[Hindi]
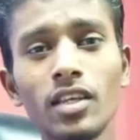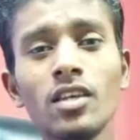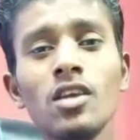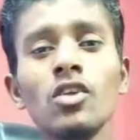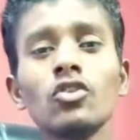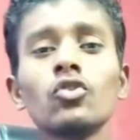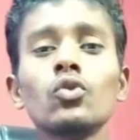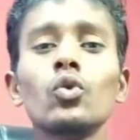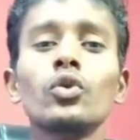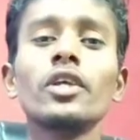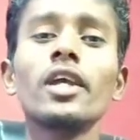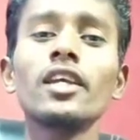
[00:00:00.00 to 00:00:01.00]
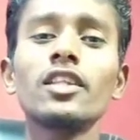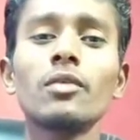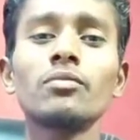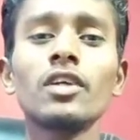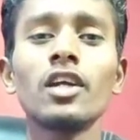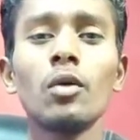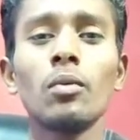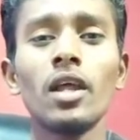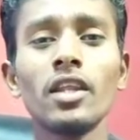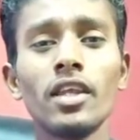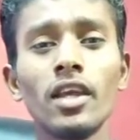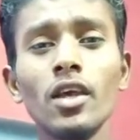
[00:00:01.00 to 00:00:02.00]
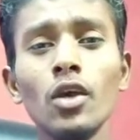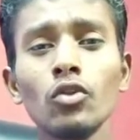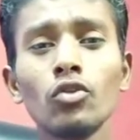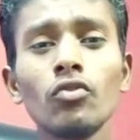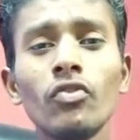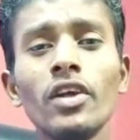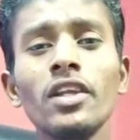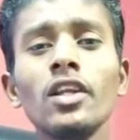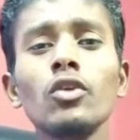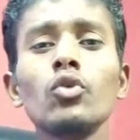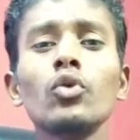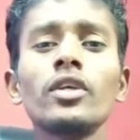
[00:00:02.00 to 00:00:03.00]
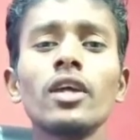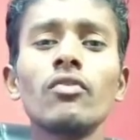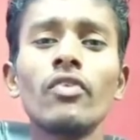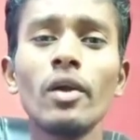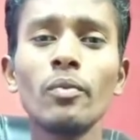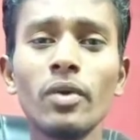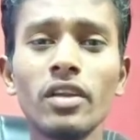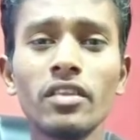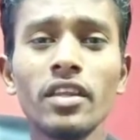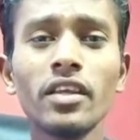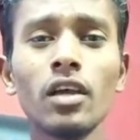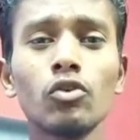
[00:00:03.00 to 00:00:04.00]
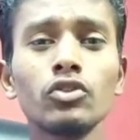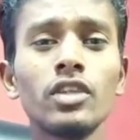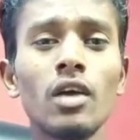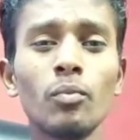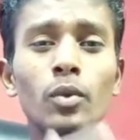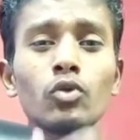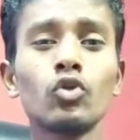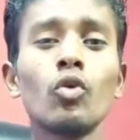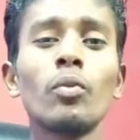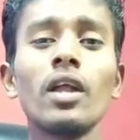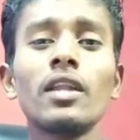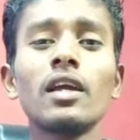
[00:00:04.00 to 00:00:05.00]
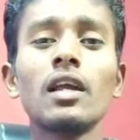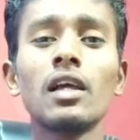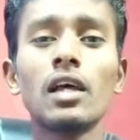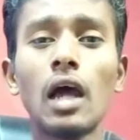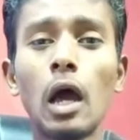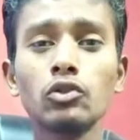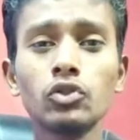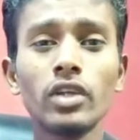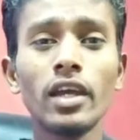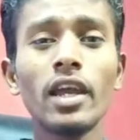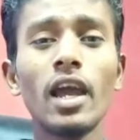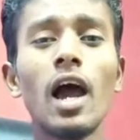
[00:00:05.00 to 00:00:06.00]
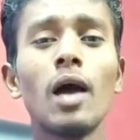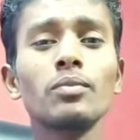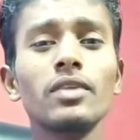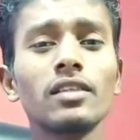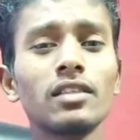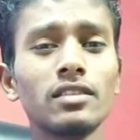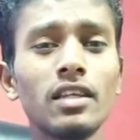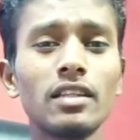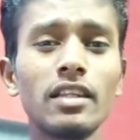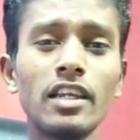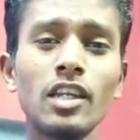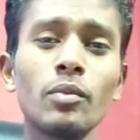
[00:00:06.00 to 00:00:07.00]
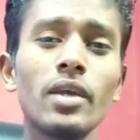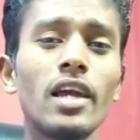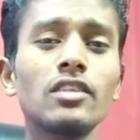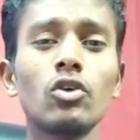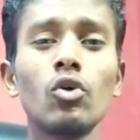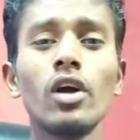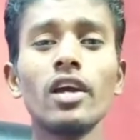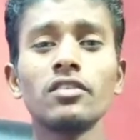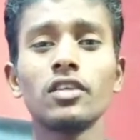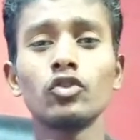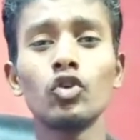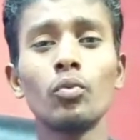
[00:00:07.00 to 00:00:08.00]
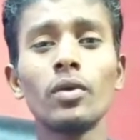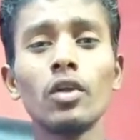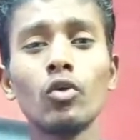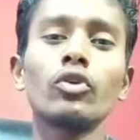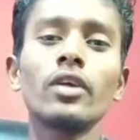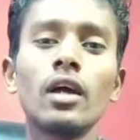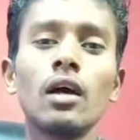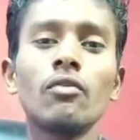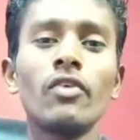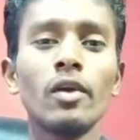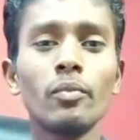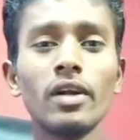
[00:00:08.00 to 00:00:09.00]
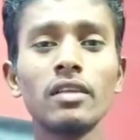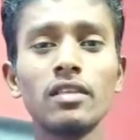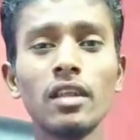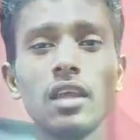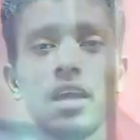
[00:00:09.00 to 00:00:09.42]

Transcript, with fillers: की दोस्तों नोकिया की तरफ से खबर आ रही है दोस्तों फाइनली नोकिया फाइव पॉइंट थ्री का कुछ यहाँ पर थोपड़ा निकल कर आ चुका है आप देख सकते हैं दिखने में ऐसा होगा इसका थोपड़ा नोकिया फाइव पॉइंट थ्री